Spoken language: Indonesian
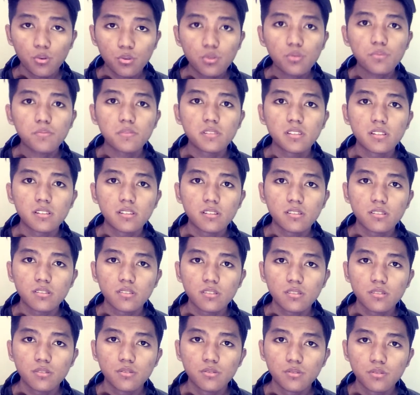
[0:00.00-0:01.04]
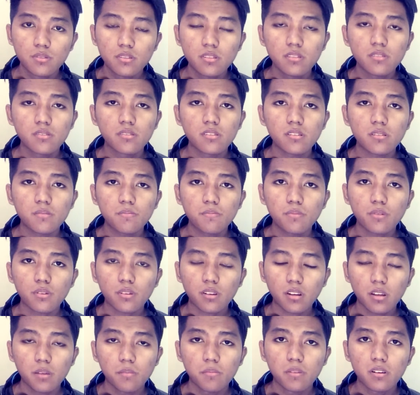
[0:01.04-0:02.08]
Untuk menjadi junior
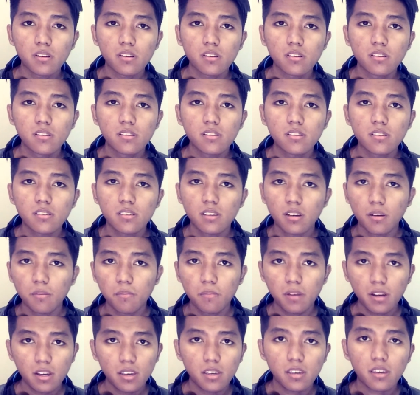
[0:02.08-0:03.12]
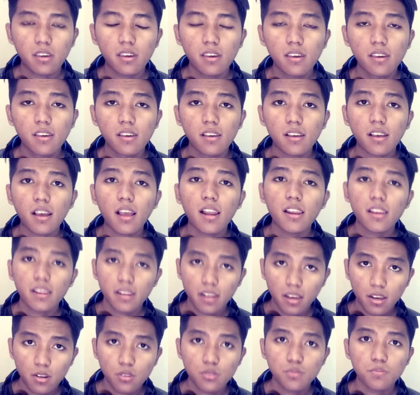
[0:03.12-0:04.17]
programmer yang baik, kalian
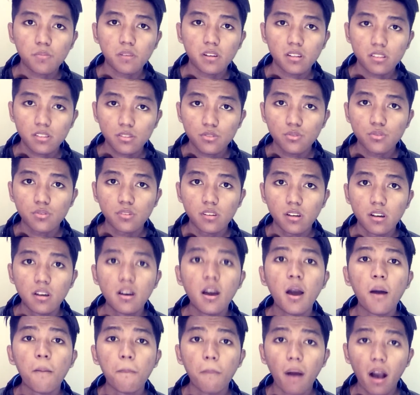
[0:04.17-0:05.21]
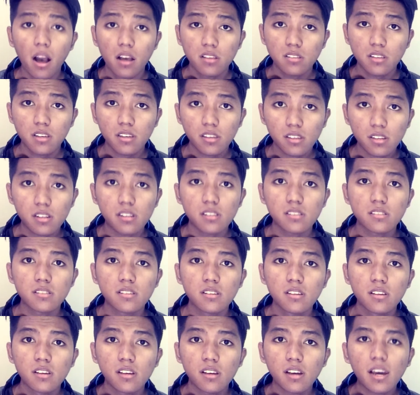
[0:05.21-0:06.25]
harus mengerti juga bahasa Inggris
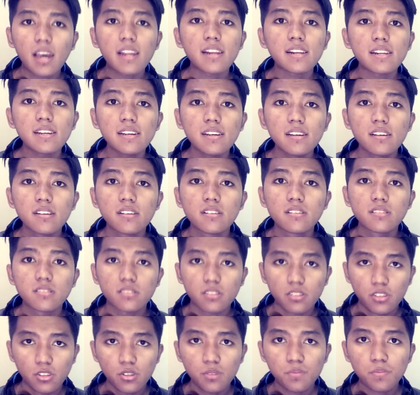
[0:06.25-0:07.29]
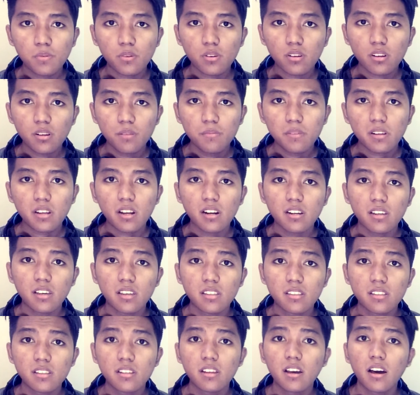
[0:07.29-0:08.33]
karena senior programmer
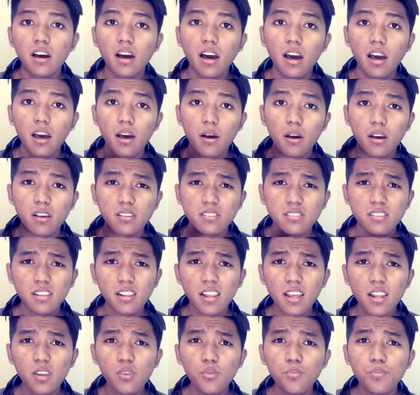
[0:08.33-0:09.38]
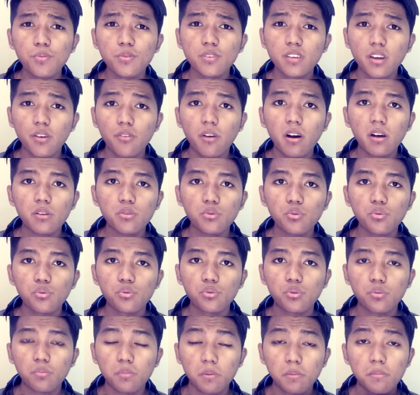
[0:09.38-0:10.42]
kalian tidak selalu punya waktu
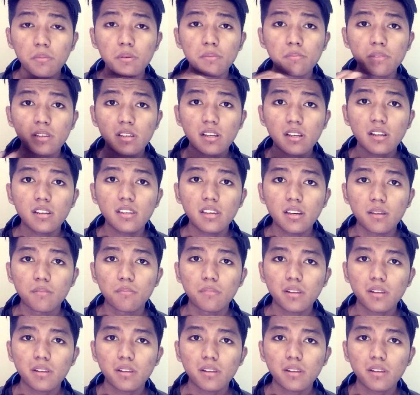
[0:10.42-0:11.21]
untuk membimbing kalian.